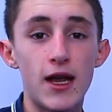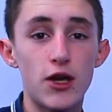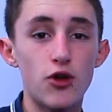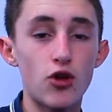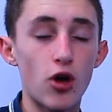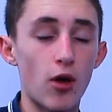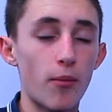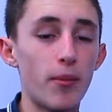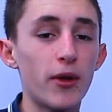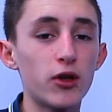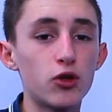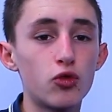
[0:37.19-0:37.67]
il
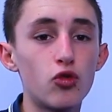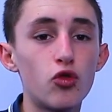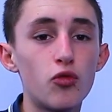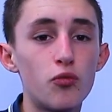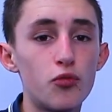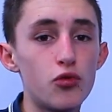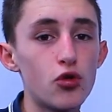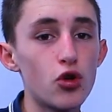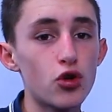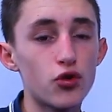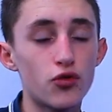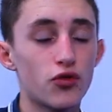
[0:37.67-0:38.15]
y aura pas de
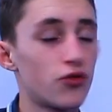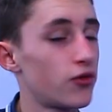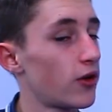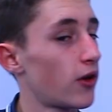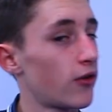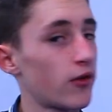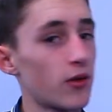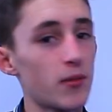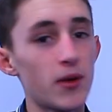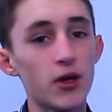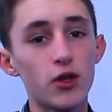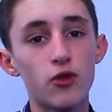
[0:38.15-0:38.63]
coupure, je vais
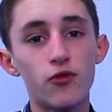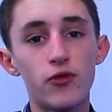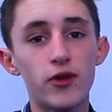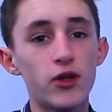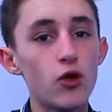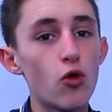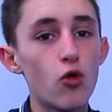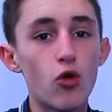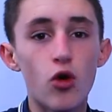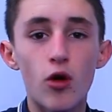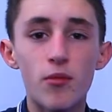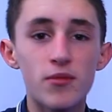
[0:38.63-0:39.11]
faire vraiment une
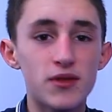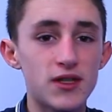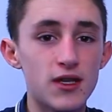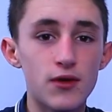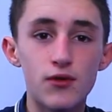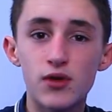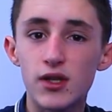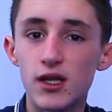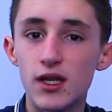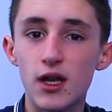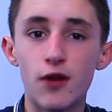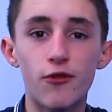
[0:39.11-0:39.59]
vidéo comme si
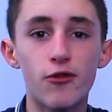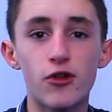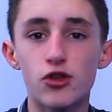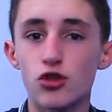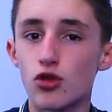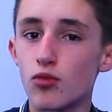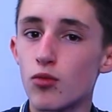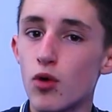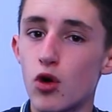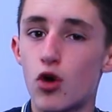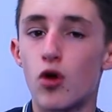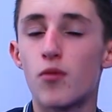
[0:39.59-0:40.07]
vous étiez en face
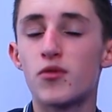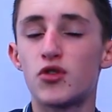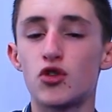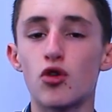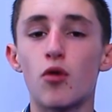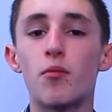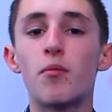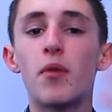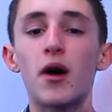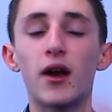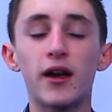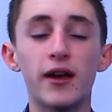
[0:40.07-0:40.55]
de moi, comme si
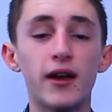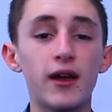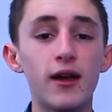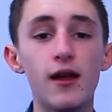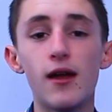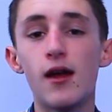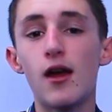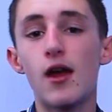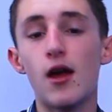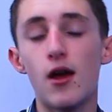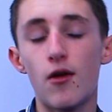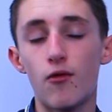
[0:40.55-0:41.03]
on parlait,
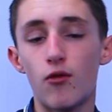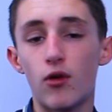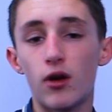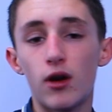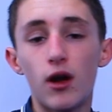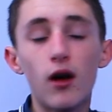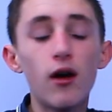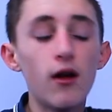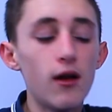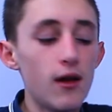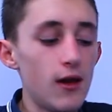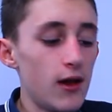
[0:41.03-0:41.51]

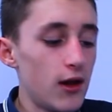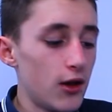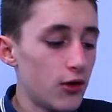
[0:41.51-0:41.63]
voilà.